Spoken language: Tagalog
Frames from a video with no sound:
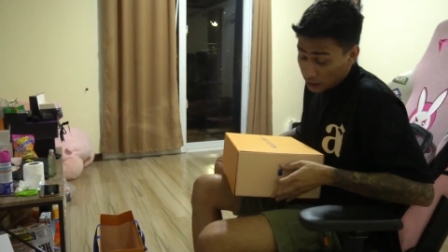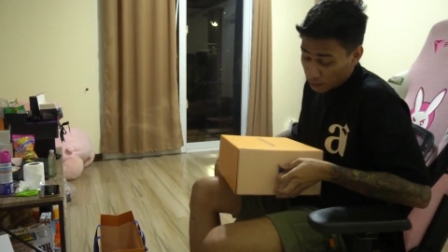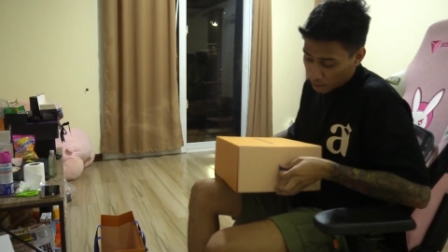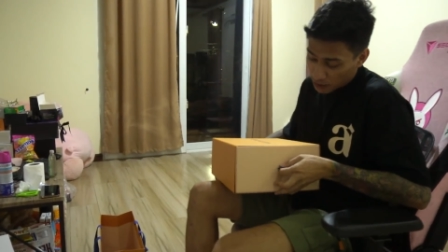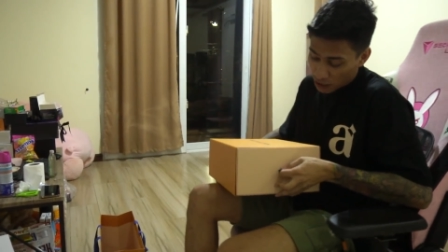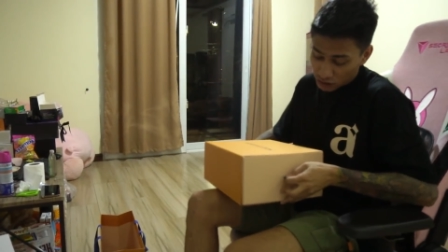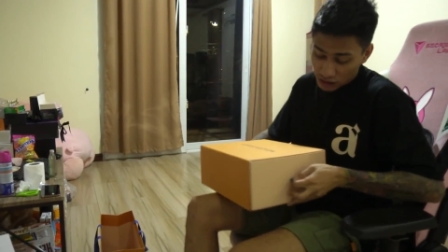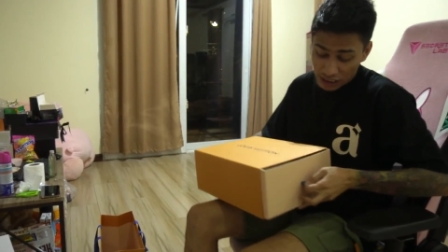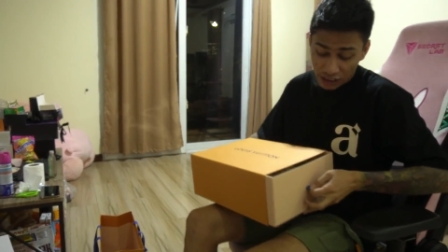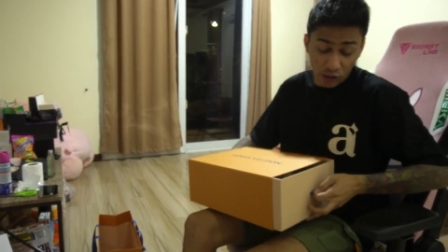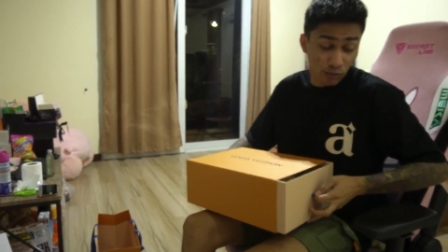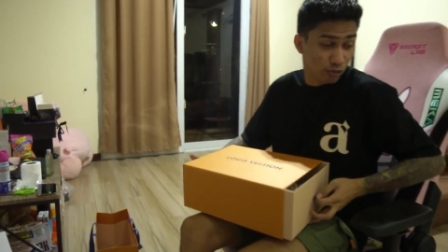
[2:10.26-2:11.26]
Nagpabili ako sa
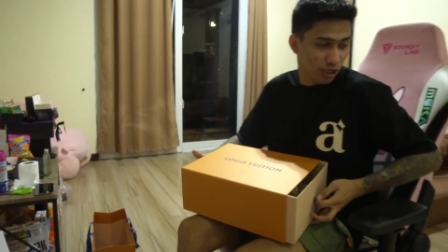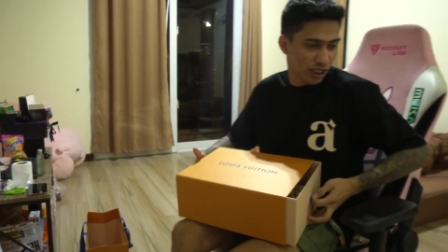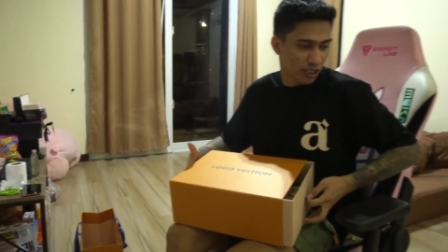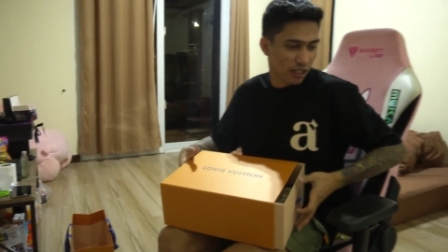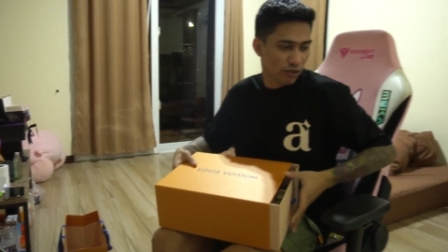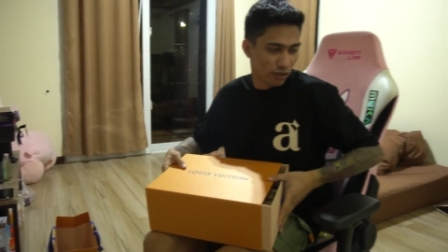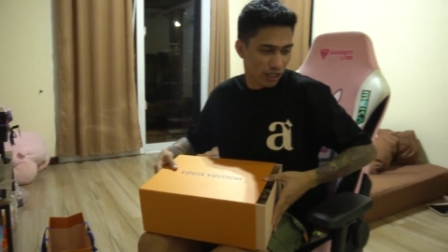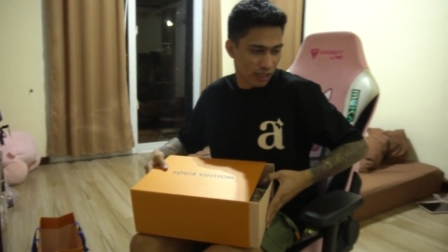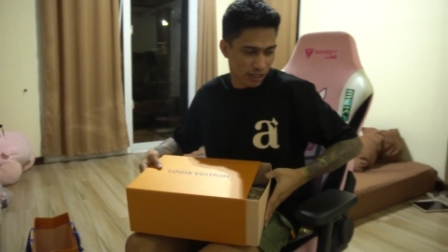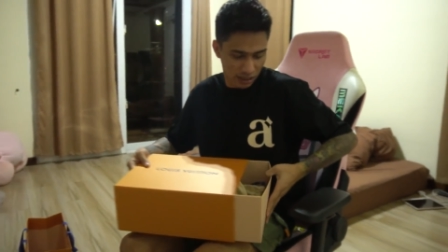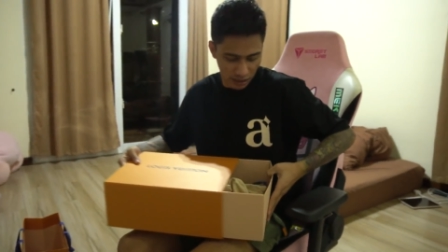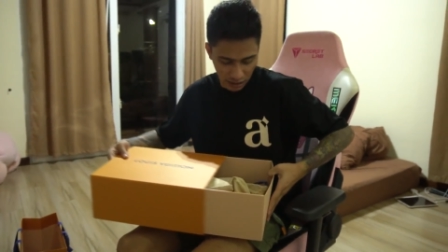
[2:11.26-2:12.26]
kanya nung umuwi siya sa
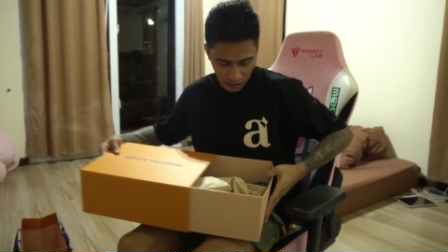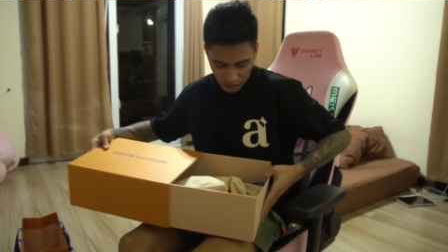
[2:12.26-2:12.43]
US.